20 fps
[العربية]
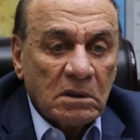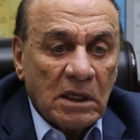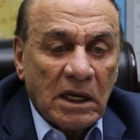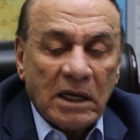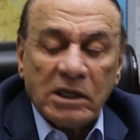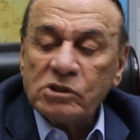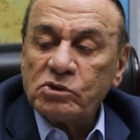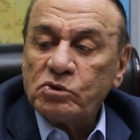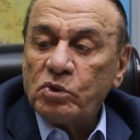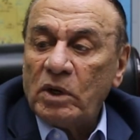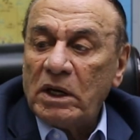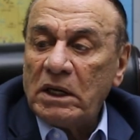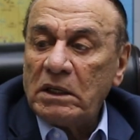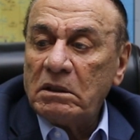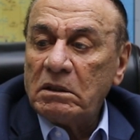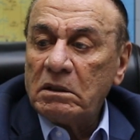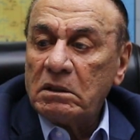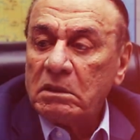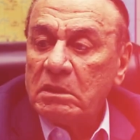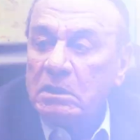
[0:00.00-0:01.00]
اي
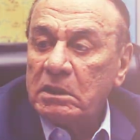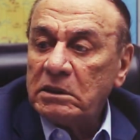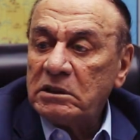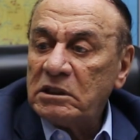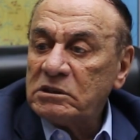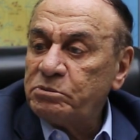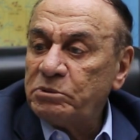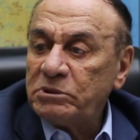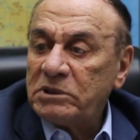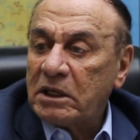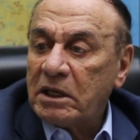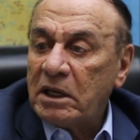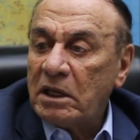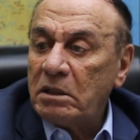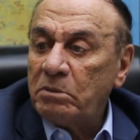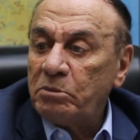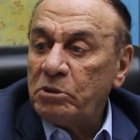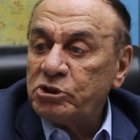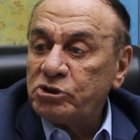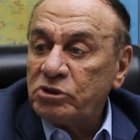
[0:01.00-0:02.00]
سؤال الناس
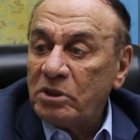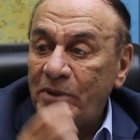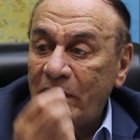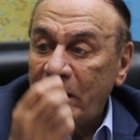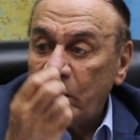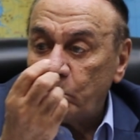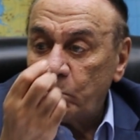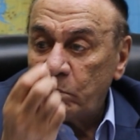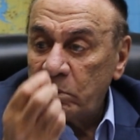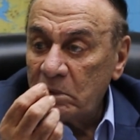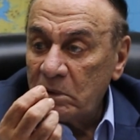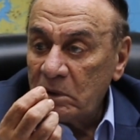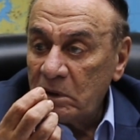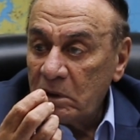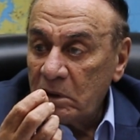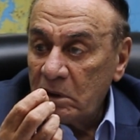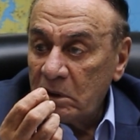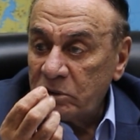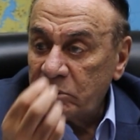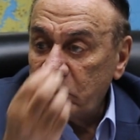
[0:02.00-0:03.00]
بتتكلم الشباب
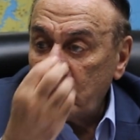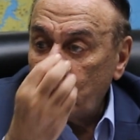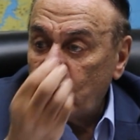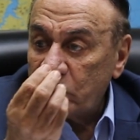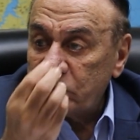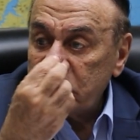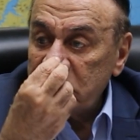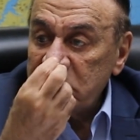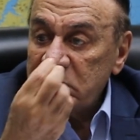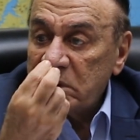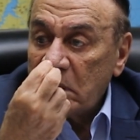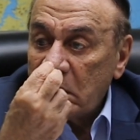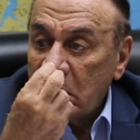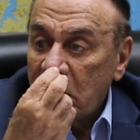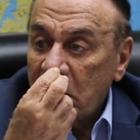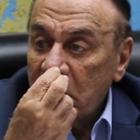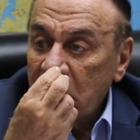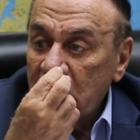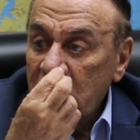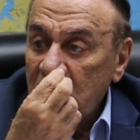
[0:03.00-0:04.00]
22 سنه
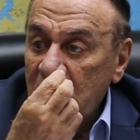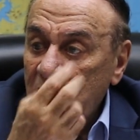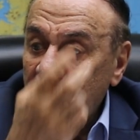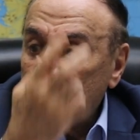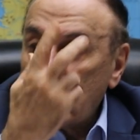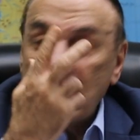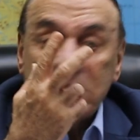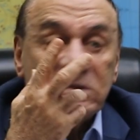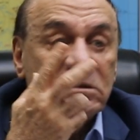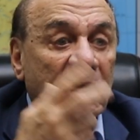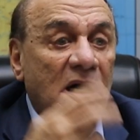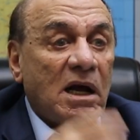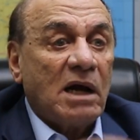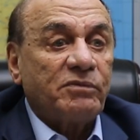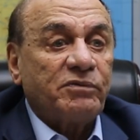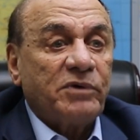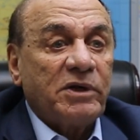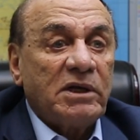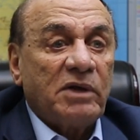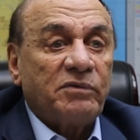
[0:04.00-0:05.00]
غزه رايحه
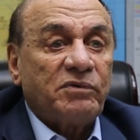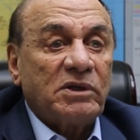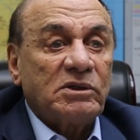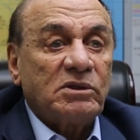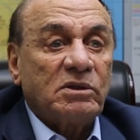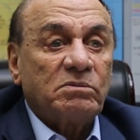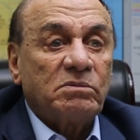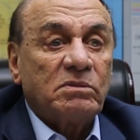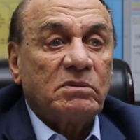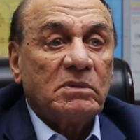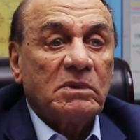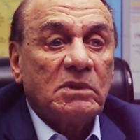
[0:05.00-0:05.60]
فين يا فندم